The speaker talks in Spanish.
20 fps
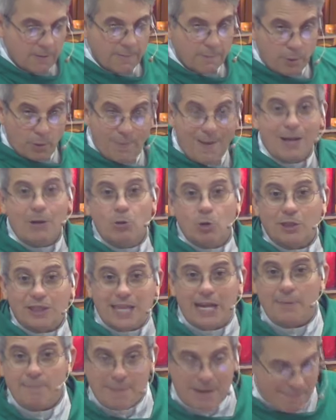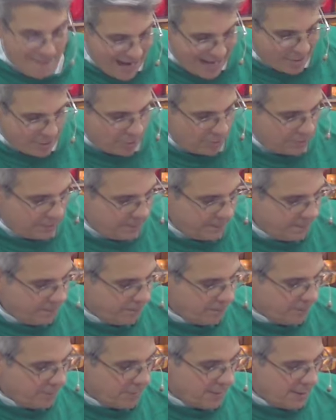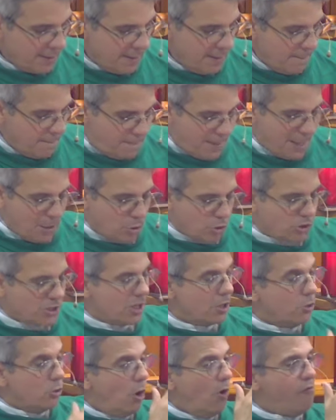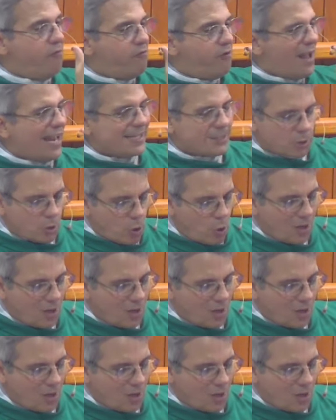pues va a cortar mi mano pero si no ofrezco